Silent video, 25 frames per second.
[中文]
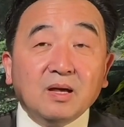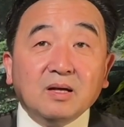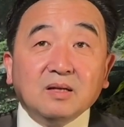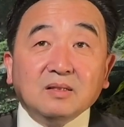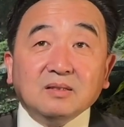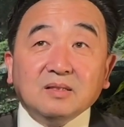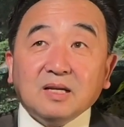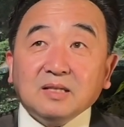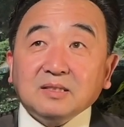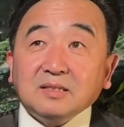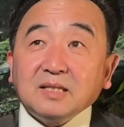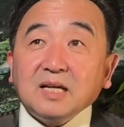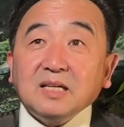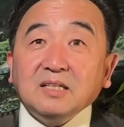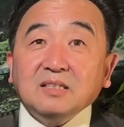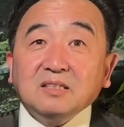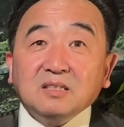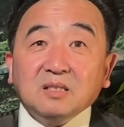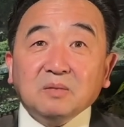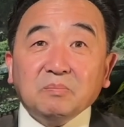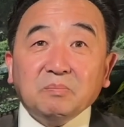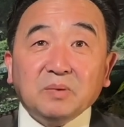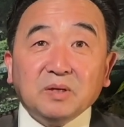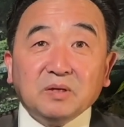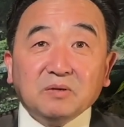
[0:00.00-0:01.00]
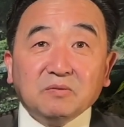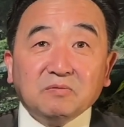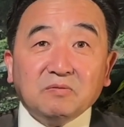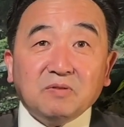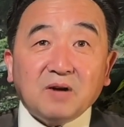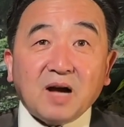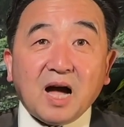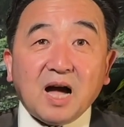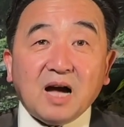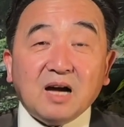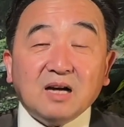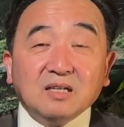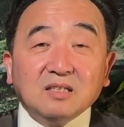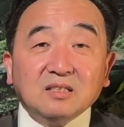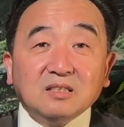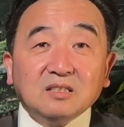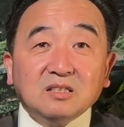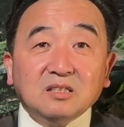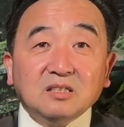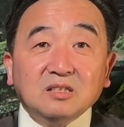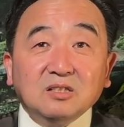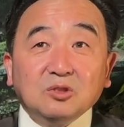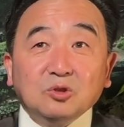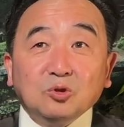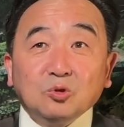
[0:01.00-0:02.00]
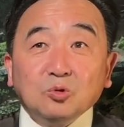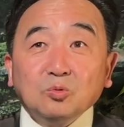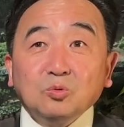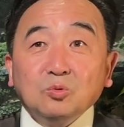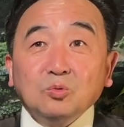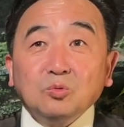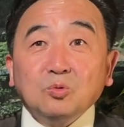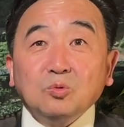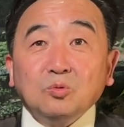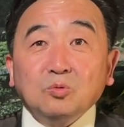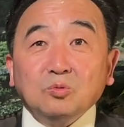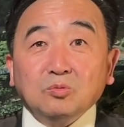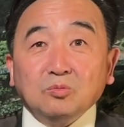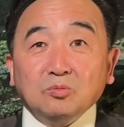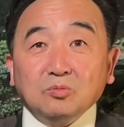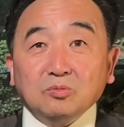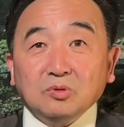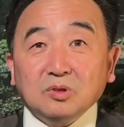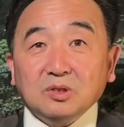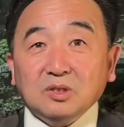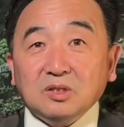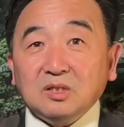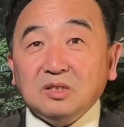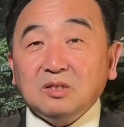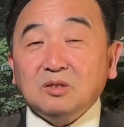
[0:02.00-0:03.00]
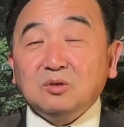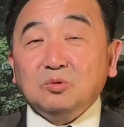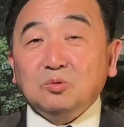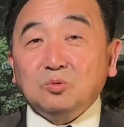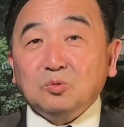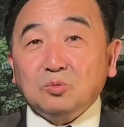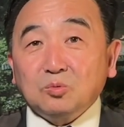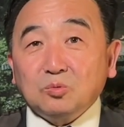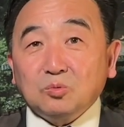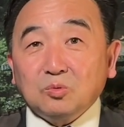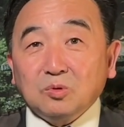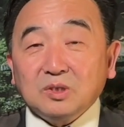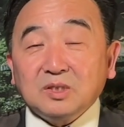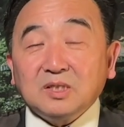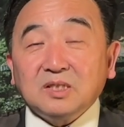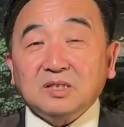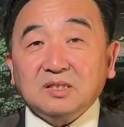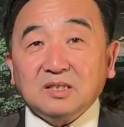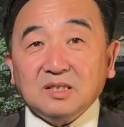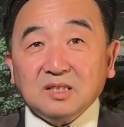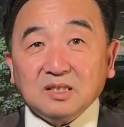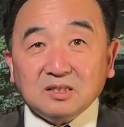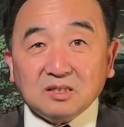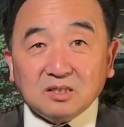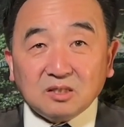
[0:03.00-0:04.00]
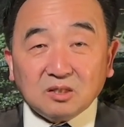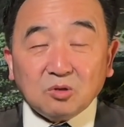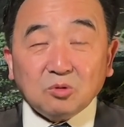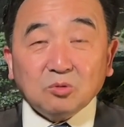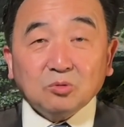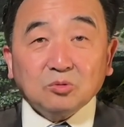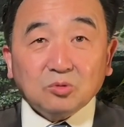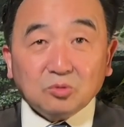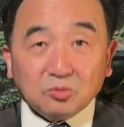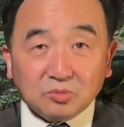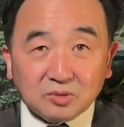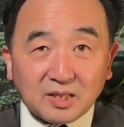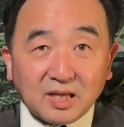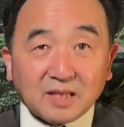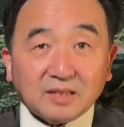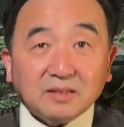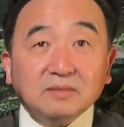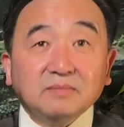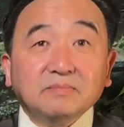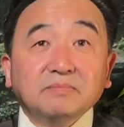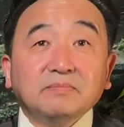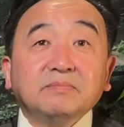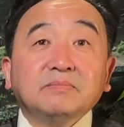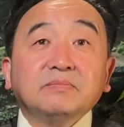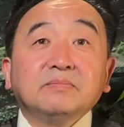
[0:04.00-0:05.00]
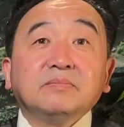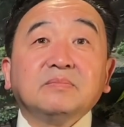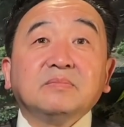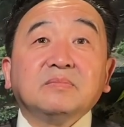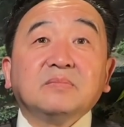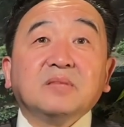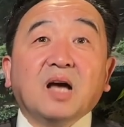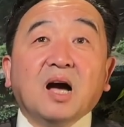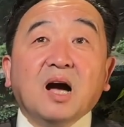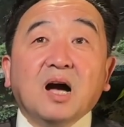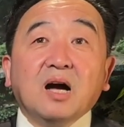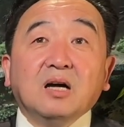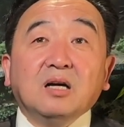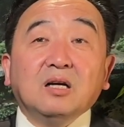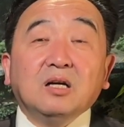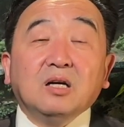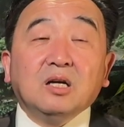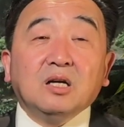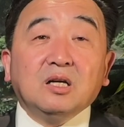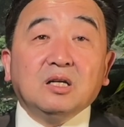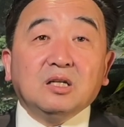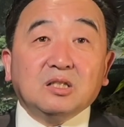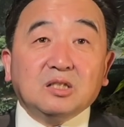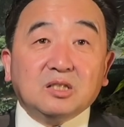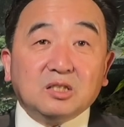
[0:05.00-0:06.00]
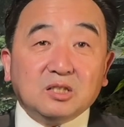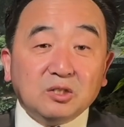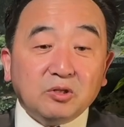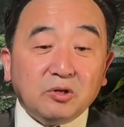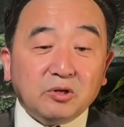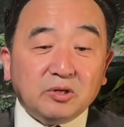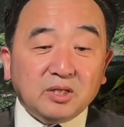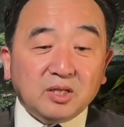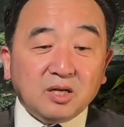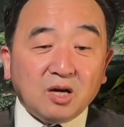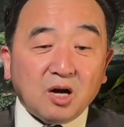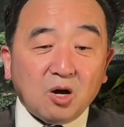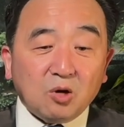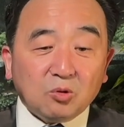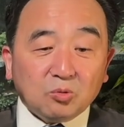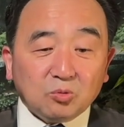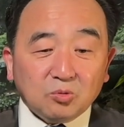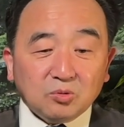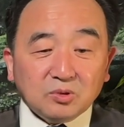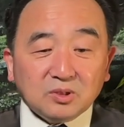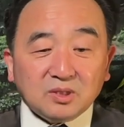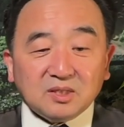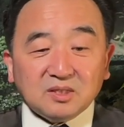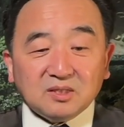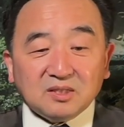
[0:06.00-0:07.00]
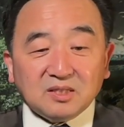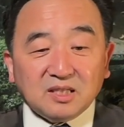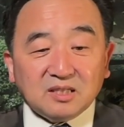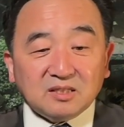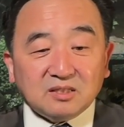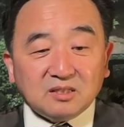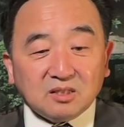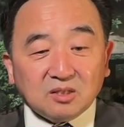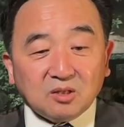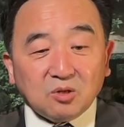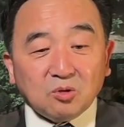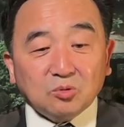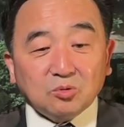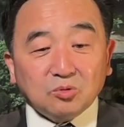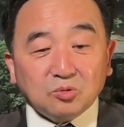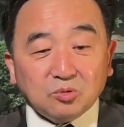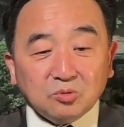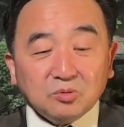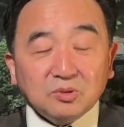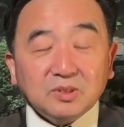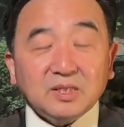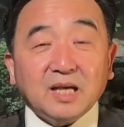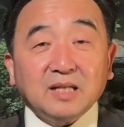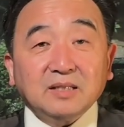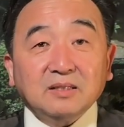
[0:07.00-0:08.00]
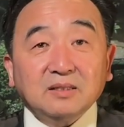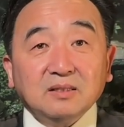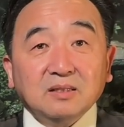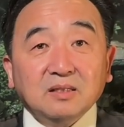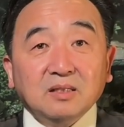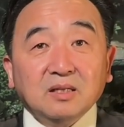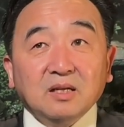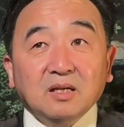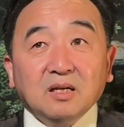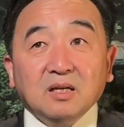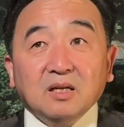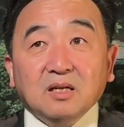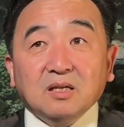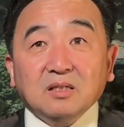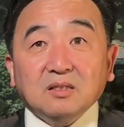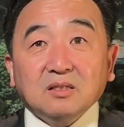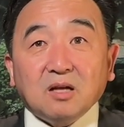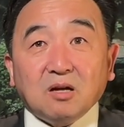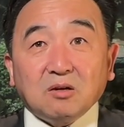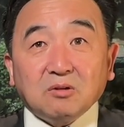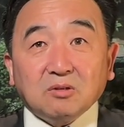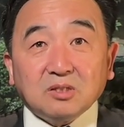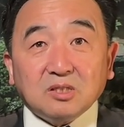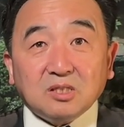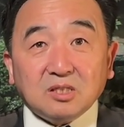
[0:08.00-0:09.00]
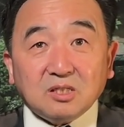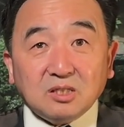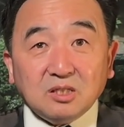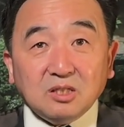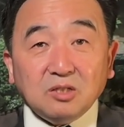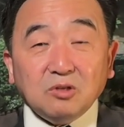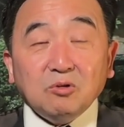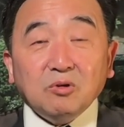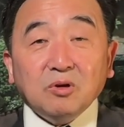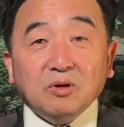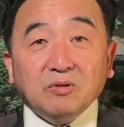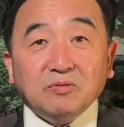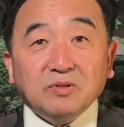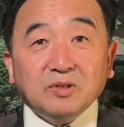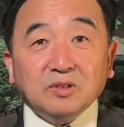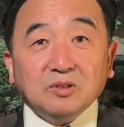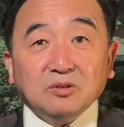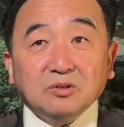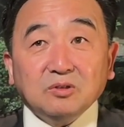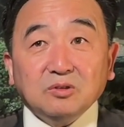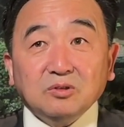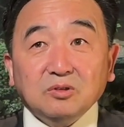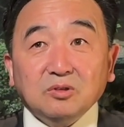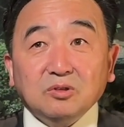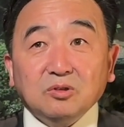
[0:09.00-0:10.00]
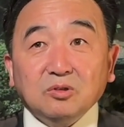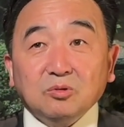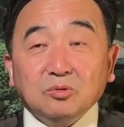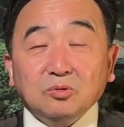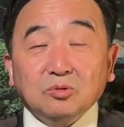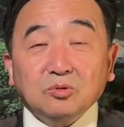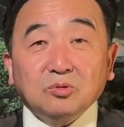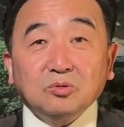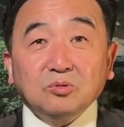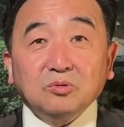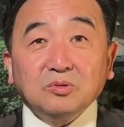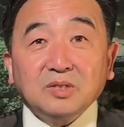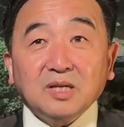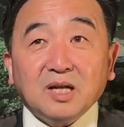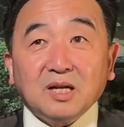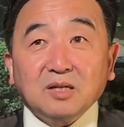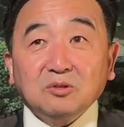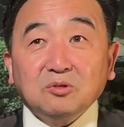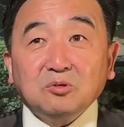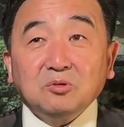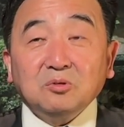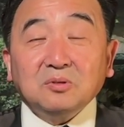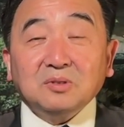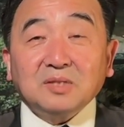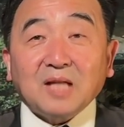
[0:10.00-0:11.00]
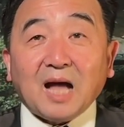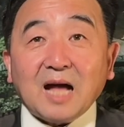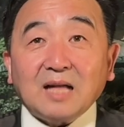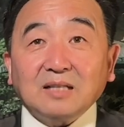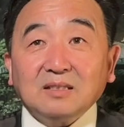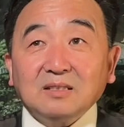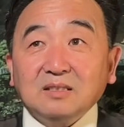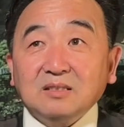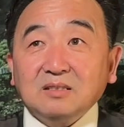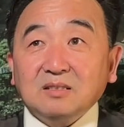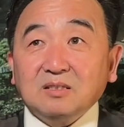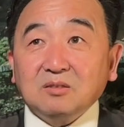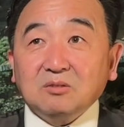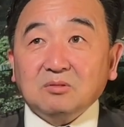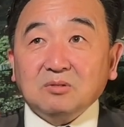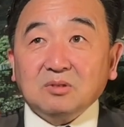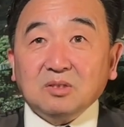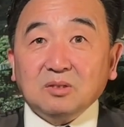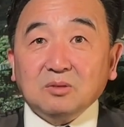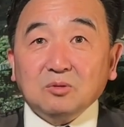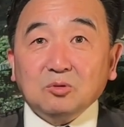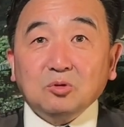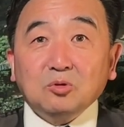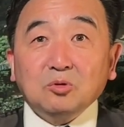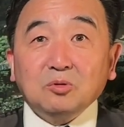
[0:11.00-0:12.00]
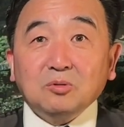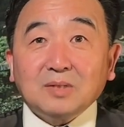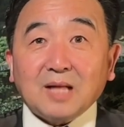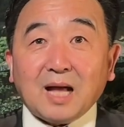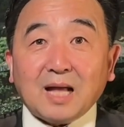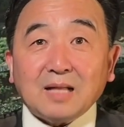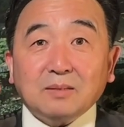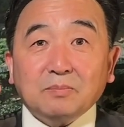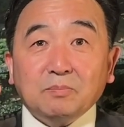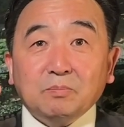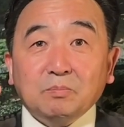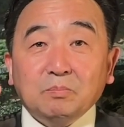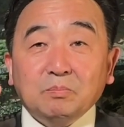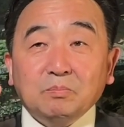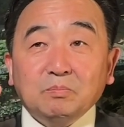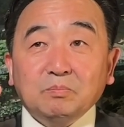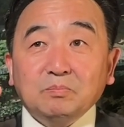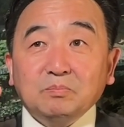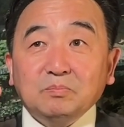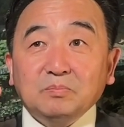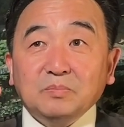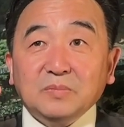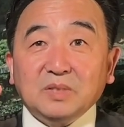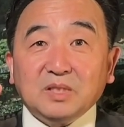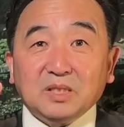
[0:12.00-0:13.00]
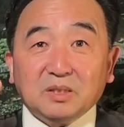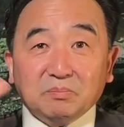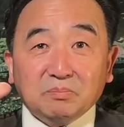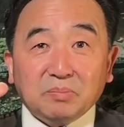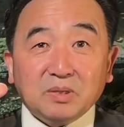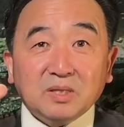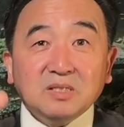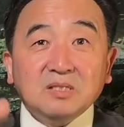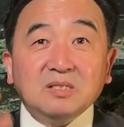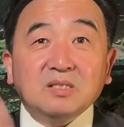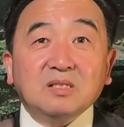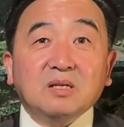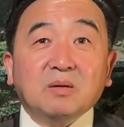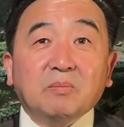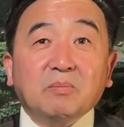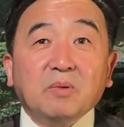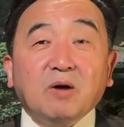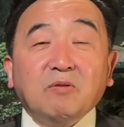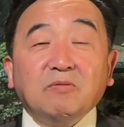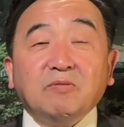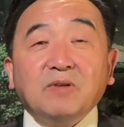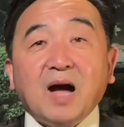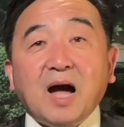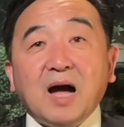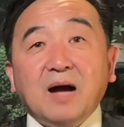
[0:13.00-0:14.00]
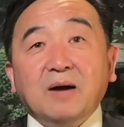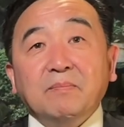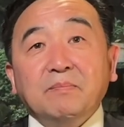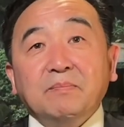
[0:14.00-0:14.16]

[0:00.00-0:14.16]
那这一次病发是中共庆祝国庆节之后出现的，啊，十月一号国庆节之后出现。到了十一月份，就出现了巨大的，就是巨大的井喷式的爆发。